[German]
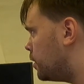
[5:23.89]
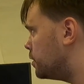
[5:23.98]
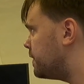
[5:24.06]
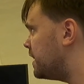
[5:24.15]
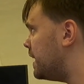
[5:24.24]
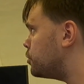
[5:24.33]

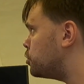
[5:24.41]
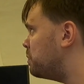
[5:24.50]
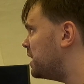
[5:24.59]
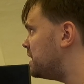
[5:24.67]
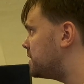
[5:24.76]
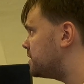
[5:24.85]
Und wenn er
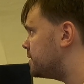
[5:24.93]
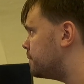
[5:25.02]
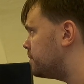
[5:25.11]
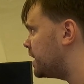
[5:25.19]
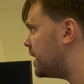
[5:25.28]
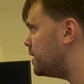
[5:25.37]
spricht,
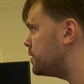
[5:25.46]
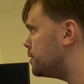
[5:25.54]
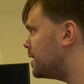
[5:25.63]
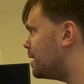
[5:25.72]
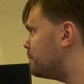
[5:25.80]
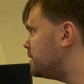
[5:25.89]
dann kann ich
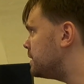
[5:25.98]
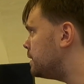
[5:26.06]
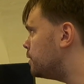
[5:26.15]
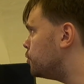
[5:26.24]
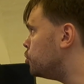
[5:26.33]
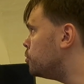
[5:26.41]
sogar ein
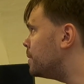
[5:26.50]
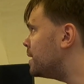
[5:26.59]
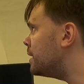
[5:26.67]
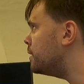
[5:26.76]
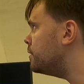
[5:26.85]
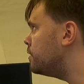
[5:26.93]
bisschen
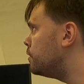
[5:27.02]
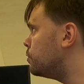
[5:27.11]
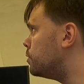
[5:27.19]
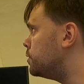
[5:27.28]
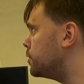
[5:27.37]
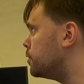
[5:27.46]
über die
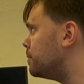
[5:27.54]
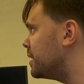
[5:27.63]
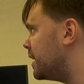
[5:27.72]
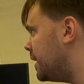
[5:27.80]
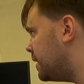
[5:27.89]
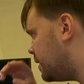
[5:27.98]
Null drüber
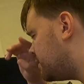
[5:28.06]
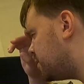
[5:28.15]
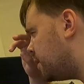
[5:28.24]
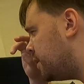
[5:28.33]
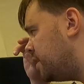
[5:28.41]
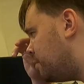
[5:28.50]
gehen,
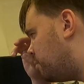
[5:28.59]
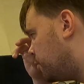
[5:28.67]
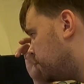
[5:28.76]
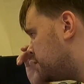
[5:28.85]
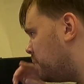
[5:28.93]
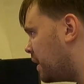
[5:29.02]
also in den
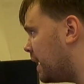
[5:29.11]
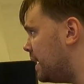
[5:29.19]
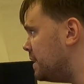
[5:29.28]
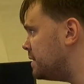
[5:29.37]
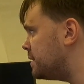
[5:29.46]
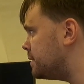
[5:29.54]

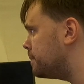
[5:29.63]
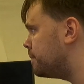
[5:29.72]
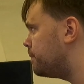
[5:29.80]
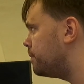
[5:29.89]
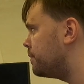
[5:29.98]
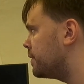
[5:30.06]
Plusbereich,
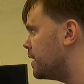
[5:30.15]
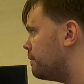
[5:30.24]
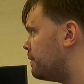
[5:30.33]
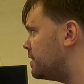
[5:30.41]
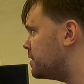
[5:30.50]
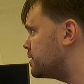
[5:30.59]

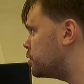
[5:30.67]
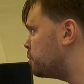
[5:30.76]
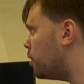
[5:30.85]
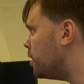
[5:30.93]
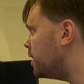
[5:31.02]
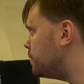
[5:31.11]
weil das
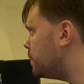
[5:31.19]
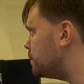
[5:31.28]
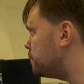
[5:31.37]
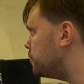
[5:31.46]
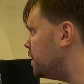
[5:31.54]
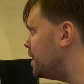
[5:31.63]
gesprochene
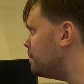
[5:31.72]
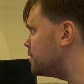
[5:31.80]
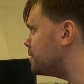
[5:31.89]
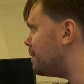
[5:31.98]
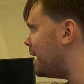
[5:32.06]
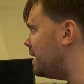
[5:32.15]
Wort von ihm
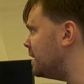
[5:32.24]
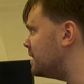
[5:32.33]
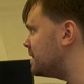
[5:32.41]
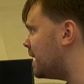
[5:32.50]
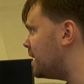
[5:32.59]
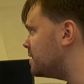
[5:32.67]
ist um
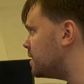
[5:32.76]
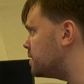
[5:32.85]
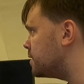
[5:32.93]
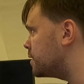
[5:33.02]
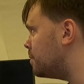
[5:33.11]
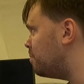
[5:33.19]
einiges leiser
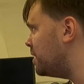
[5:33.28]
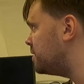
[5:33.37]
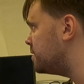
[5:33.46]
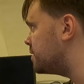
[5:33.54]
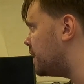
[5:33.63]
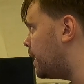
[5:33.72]
als der
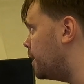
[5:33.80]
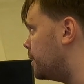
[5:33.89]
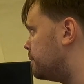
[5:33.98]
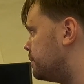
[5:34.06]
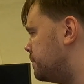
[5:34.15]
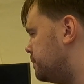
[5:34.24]
komplette Saal.